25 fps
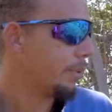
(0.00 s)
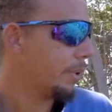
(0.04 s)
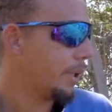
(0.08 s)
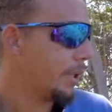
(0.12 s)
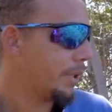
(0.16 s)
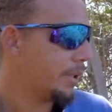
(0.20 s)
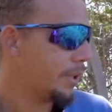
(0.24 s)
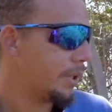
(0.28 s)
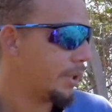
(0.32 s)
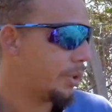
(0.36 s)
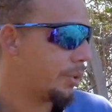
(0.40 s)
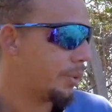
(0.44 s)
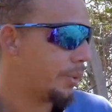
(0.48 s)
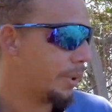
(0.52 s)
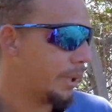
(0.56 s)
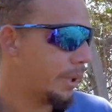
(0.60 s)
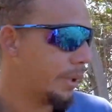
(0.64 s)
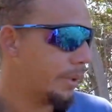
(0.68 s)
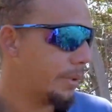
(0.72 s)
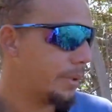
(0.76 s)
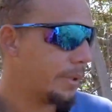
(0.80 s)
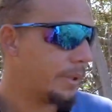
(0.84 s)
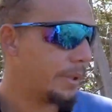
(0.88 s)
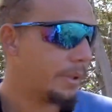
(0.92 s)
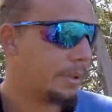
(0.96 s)
nous l'est
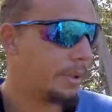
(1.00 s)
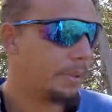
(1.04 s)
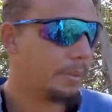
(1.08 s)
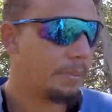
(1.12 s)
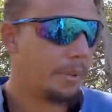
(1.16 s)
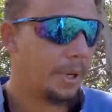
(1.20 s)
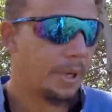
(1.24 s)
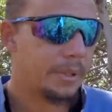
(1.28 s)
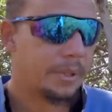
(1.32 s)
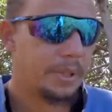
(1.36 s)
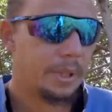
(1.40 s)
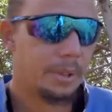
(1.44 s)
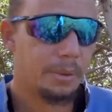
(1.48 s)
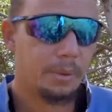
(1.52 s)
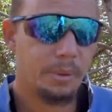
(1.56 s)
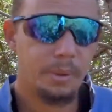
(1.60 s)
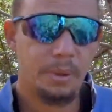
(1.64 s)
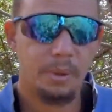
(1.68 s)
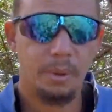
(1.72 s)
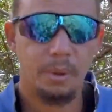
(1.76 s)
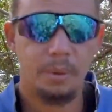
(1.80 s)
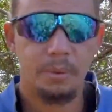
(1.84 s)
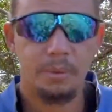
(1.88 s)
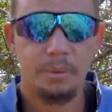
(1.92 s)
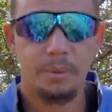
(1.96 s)
située, c'était une parcelle qui
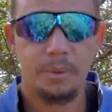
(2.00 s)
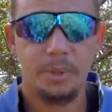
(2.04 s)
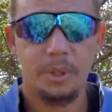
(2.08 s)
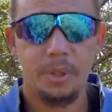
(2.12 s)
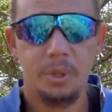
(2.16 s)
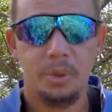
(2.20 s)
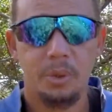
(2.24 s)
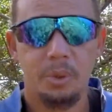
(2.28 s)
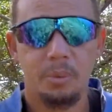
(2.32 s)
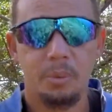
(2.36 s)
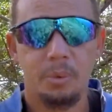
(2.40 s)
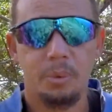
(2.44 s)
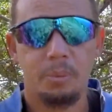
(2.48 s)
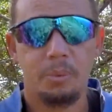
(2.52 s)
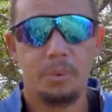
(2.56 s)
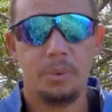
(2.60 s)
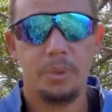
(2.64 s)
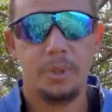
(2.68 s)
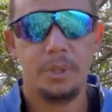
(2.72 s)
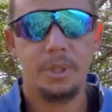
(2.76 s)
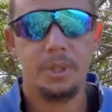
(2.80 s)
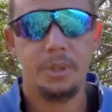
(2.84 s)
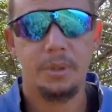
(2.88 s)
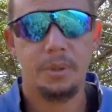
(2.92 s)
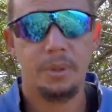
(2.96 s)
était en friche depuis
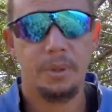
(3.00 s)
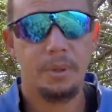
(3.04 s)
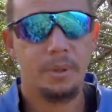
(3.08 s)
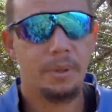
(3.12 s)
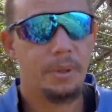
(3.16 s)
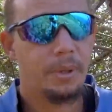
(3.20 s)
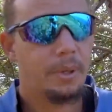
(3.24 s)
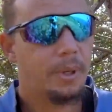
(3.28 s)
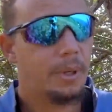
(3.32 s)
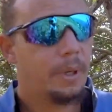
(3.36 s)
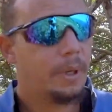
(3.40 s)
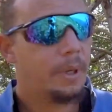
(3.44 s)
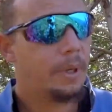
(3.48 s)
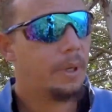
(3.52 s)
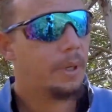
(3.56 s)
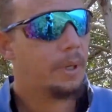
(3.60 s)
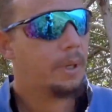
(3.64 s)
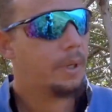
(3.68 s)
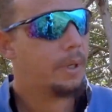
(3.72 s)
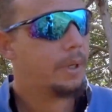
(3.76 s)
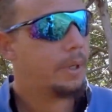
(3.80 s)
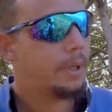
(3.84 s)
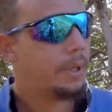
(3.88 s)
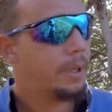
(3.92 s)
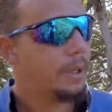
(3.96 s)
plus de 10 ans.
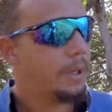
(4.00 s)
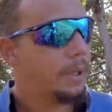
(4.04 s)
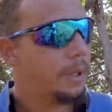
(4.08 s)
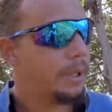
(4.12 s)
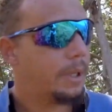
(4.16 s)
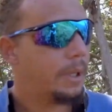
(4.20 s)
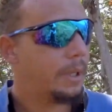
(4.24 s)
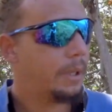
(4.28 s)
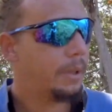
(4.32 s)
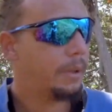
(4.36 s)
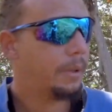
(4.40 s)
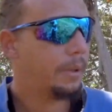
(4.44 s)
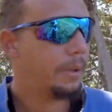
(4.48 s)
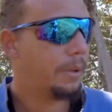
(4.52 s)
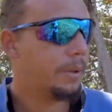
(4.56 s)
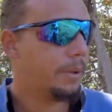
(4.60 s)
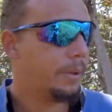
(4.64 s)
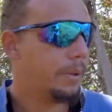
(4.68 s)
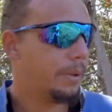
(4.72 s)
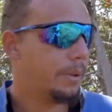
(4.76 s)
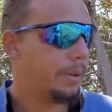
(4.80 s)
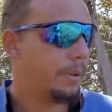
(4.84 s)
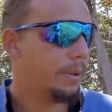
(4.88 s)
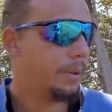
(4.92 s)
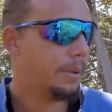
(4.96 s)
Et
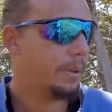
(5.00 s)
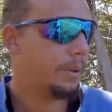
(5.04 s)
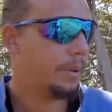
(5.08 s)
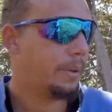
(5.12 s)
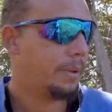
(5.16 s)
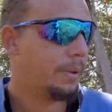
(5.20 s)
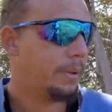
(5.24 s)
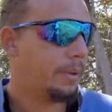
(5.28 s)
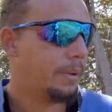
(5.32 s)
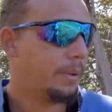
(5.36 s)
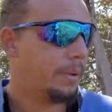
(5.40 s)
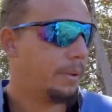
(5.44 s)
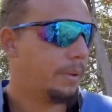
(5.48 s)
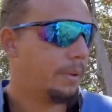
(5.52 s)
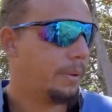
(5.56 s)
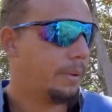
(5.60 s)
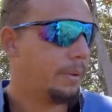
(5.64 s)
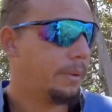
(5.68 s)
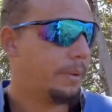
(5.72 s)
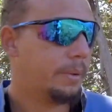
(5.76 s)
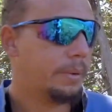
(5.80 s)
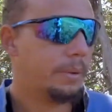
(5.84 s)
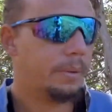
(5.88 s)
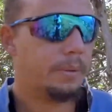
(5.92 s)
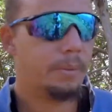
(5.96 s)

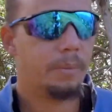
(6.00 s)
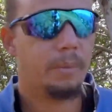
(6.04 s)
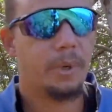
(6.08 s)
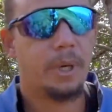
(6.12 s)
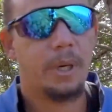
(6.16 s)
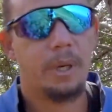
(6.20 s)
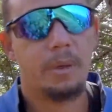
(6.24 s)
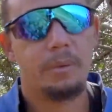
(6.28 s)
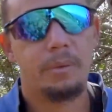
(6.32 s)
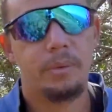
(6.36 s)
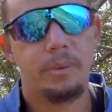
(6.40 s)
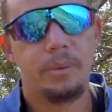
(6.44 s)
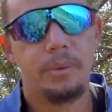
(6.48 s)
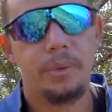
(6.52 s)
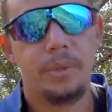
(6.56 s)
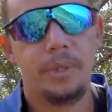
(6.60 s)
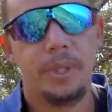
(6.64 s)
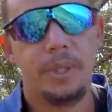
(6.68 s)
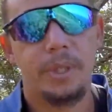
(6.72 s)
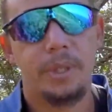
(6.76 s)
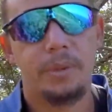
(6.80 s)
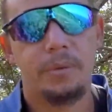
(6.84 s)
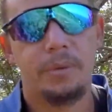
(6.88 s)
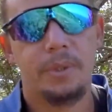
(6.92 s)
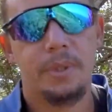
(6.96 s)
ben, elle a voulu
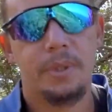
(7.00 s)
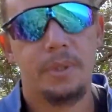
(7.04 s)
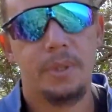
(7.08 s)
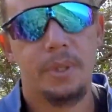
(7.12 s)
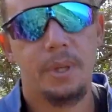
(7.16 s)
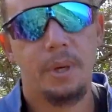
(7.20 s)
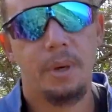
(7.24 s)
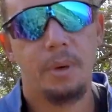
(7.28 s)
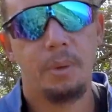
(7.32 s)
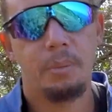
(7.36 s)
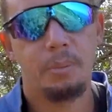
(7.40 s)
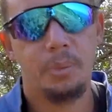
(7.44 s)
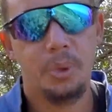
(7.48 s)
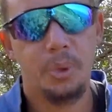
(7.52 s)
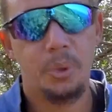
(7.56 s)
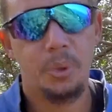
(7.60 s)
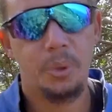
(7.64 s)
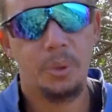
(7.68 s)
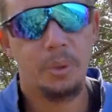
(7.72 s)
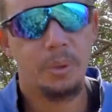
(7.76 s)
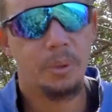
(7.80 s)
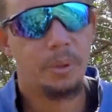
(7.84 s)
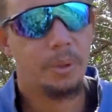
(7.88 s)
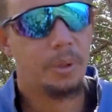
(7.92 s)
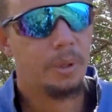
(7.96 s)
certifier ça en
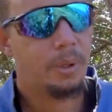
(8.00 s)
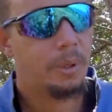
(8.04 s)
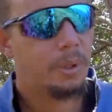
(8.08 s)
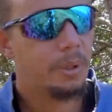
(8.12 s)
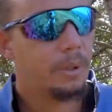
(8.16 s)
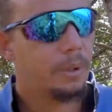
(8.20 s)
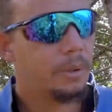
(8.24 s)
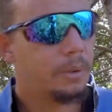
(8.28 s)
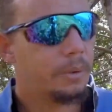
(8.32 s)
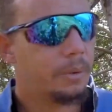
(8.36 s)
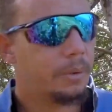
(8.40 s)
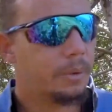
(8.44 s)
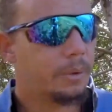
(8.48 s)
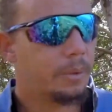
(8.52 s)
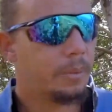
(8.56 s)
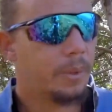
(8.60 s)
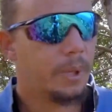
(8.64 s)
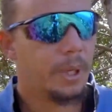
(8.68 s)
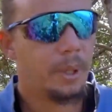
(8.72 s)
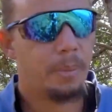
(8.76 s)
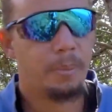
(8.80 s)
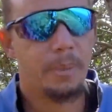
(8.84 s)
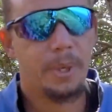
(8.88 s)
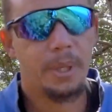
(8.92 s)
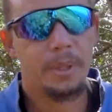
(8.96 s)
bio. Donc
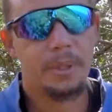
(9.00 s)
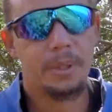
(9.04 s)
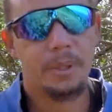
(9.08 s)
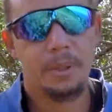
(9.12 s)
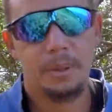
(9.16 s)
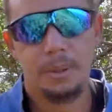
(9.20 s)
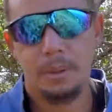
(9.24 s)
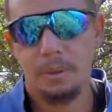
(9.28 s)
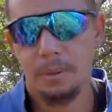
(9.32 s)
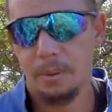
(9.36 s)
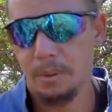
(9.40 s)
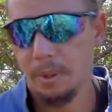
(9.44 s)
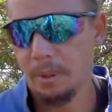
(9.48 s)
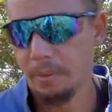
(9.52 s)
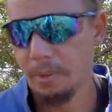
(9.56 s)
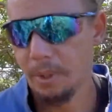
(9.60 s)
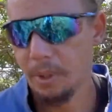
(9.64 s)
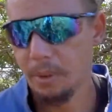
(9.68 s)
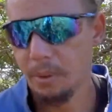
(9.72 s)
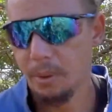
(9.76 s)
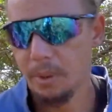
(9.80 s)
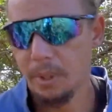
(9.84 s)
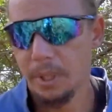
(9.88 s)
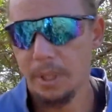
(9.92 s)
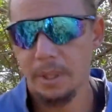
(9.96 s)
ben, elle est parti
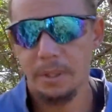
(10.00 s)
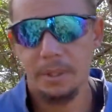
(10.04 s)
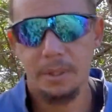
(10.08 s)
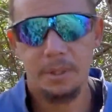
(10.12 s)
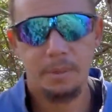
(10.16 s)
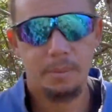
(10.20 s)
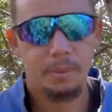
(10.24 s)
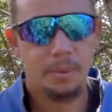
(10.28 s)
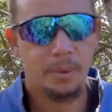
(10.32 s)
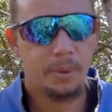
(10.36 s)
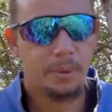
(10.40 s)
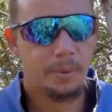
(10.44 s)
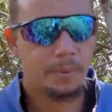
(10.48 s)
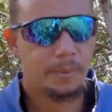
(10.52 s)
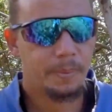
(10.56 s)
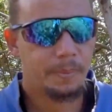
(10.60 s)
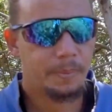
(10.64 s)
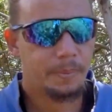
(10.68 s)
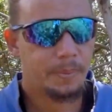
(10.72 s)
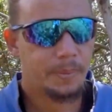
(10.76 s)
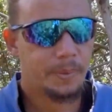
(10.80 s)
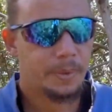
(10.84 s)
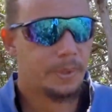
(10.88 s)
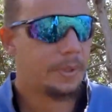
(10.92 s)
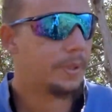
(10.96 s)
avec l'organisme
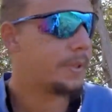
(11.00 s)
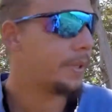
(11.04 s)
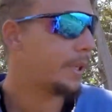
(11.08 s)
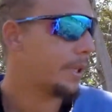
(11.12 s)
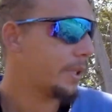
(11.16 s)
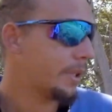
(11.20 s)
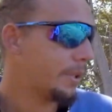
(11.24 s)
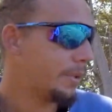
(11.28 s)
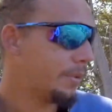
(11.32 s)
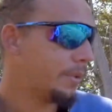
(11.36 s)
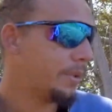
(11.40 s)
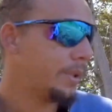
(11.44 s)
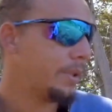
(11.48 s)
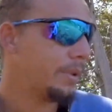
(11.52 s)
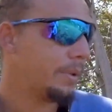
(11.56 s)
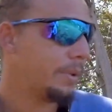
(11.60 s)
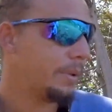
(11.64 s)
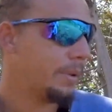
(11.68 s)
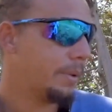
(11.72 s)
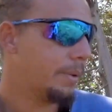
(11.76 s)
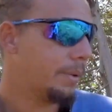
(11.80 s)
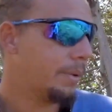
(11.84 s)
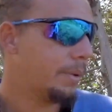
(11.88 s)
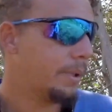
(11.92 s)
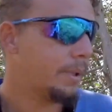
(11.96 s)
qui certifie
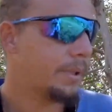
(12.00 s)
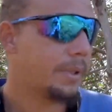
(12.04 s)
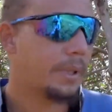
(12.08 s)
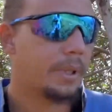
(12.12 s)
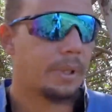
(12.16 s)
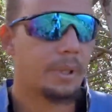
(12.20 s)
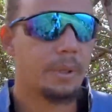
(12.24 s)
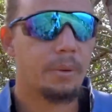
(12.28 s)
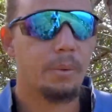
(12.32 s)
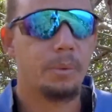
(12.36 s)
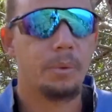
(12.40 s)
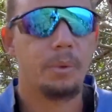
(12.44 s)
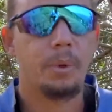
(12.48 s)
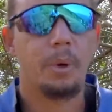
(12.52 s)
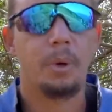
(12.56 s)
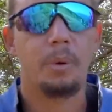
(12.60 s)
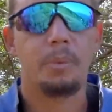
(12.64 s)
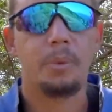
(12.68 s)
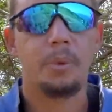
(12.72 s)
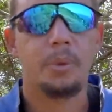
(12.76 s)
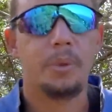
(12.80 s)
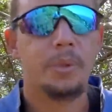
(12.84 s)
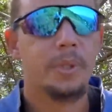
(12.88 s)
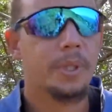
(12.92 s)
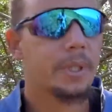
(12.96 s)
les agriculteurs en
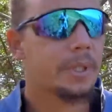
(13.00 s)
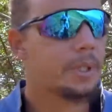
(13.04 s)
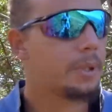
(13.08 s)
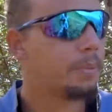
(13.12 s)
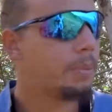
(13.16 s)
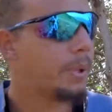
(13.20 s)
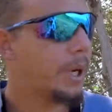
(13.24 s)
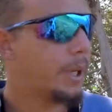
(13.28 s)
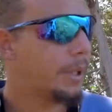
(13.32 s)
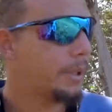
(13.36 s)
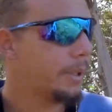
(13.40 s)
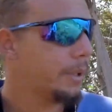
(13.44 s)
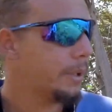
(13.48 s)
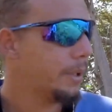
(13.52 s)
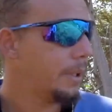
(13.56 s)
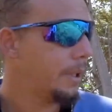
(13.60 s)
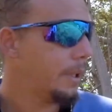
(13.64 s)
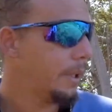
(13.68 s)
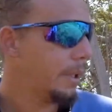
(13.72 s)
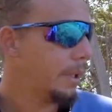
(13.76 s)
bio, Certipac.